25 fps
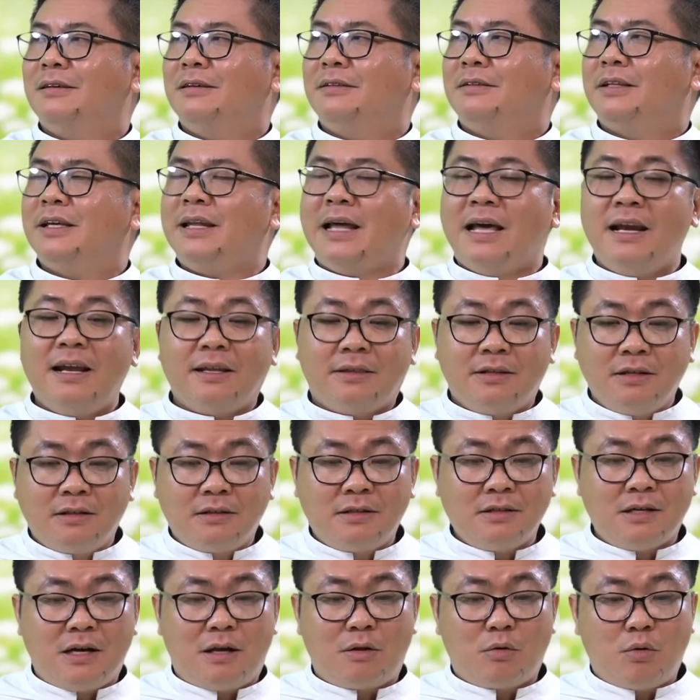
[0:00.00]
thì đấy là tư
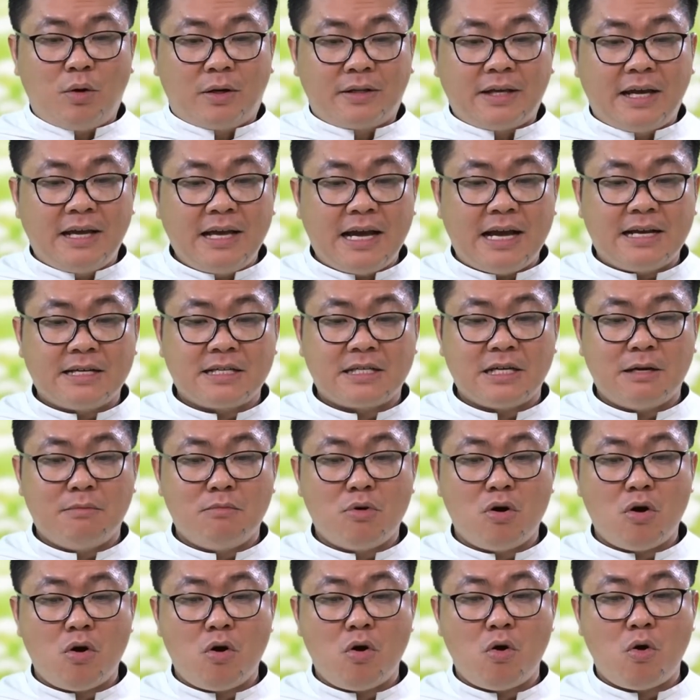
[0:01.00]
tưởng của Thánh
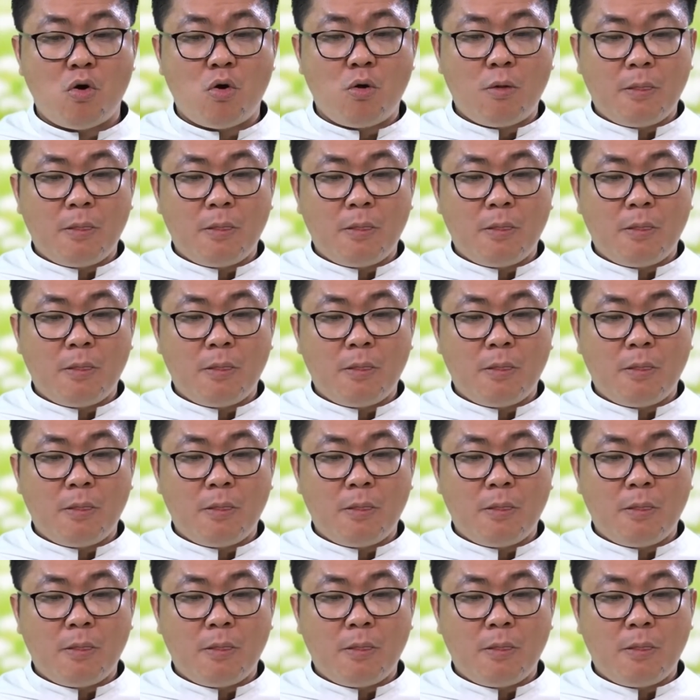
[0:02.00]
Anselmo